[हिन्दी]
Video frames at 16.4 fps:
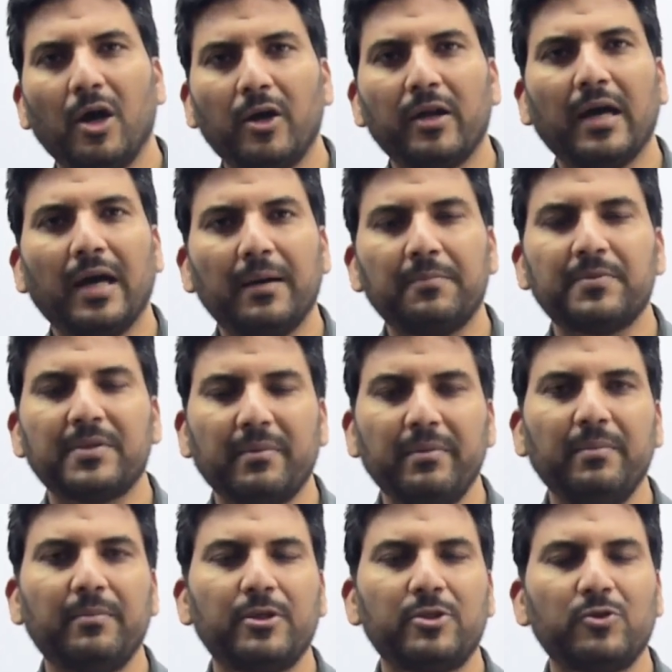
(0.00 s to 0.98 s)
और आप
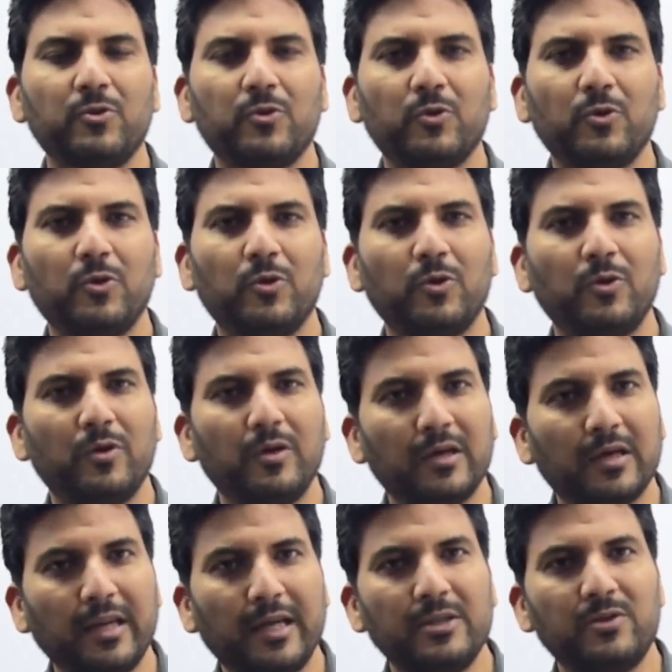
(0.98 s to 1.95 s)
सभी बच्चों
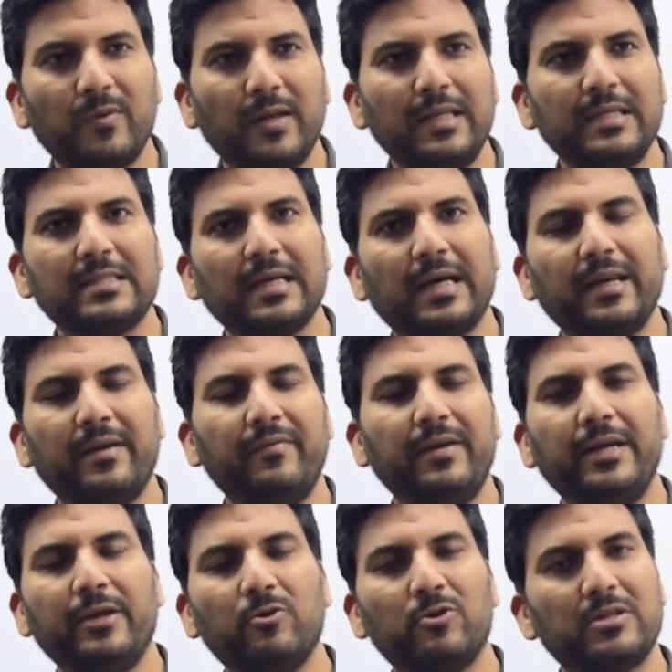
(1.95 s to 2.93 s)
को ग्रेजुअली सारे
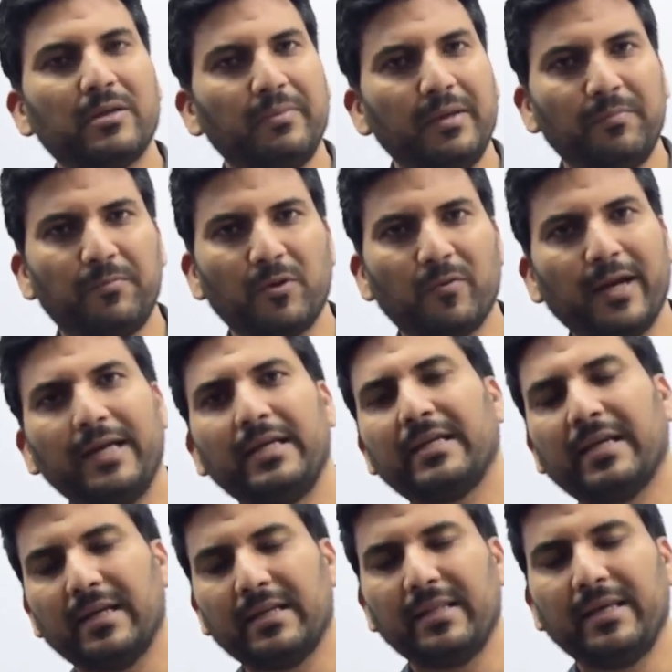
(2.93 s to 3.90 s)
वीडियोस अभी
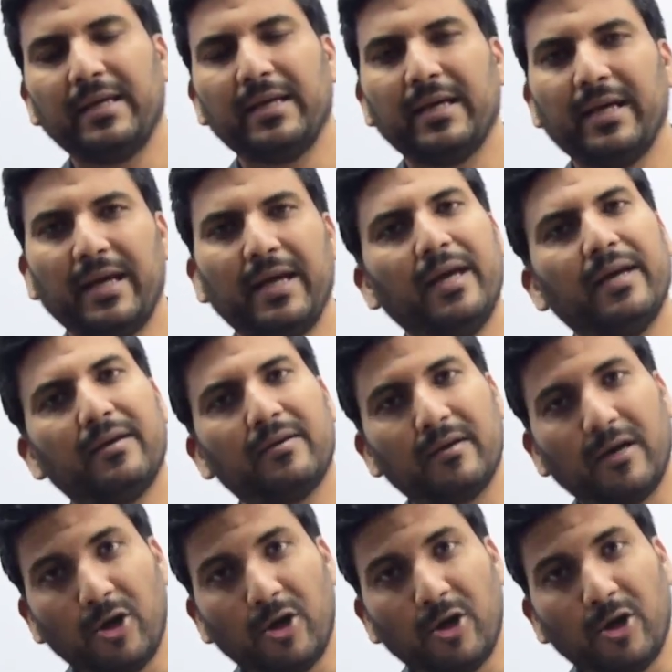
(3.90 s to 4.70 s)
प्रोवाइड कर दिए गए हैं